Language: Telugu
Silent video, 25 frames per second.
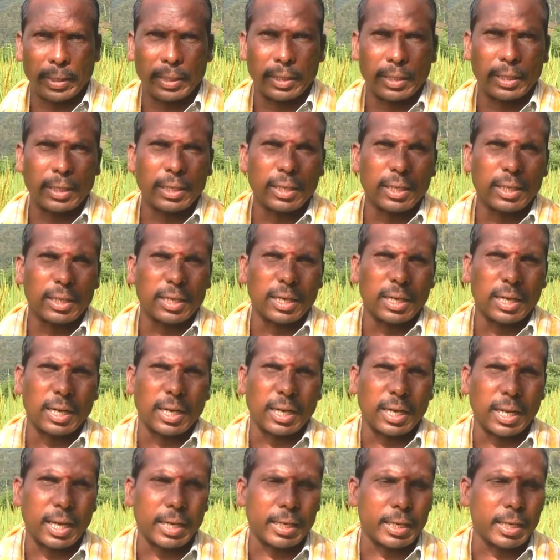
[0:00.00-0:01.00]
అయింది
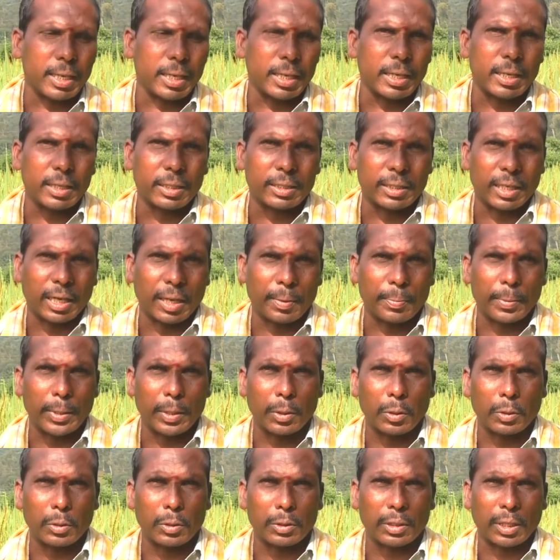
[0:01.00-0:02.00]
అలాగే నలభై
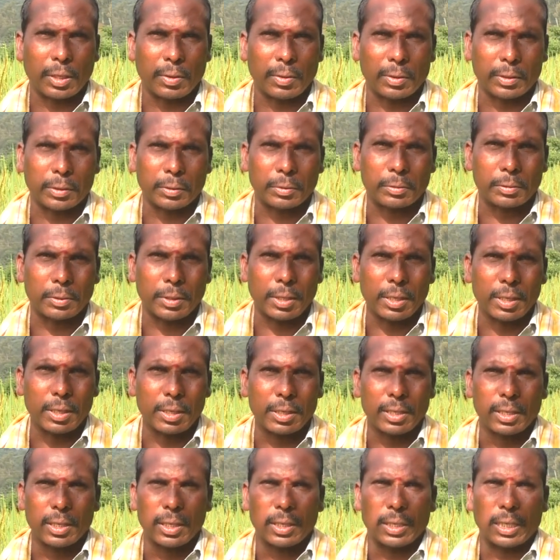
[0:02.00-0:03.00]
రోజుల తర్వాత కూడా
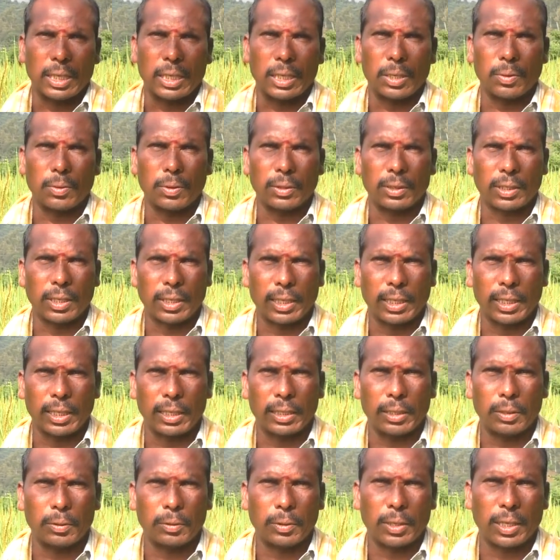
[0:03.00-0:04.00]
రెండు వందల
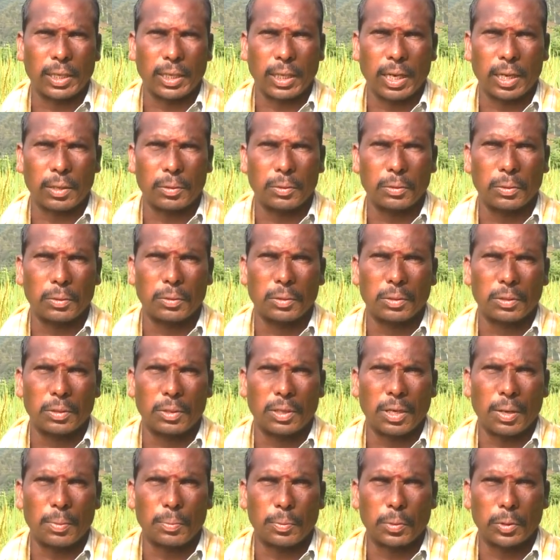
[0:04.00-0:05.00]
కేజీలు ఎకరాకు
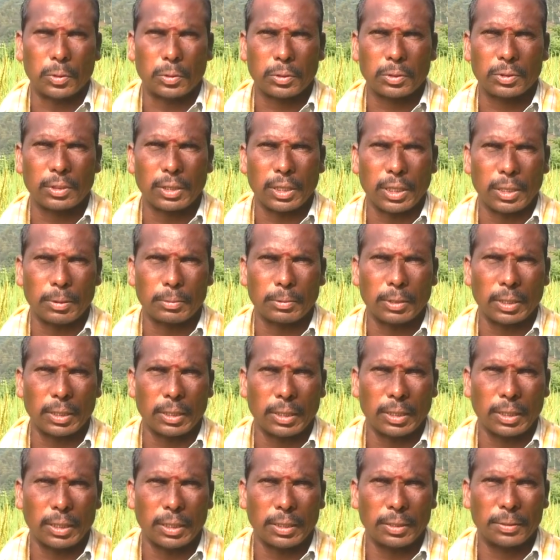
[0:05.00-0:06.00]
కంపోస్ట్ జల్లడం
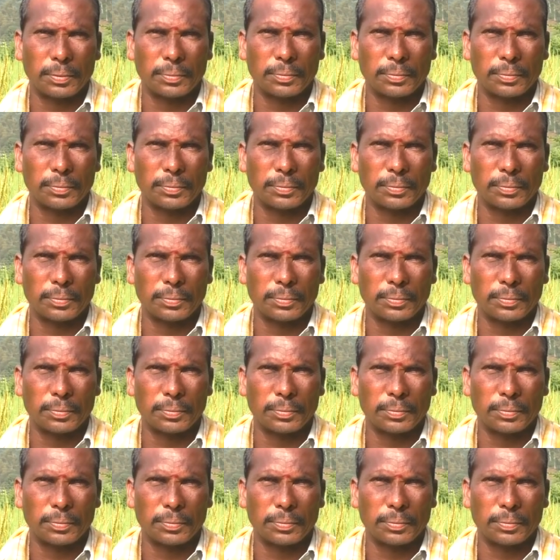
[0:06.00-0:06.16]
జరిగింది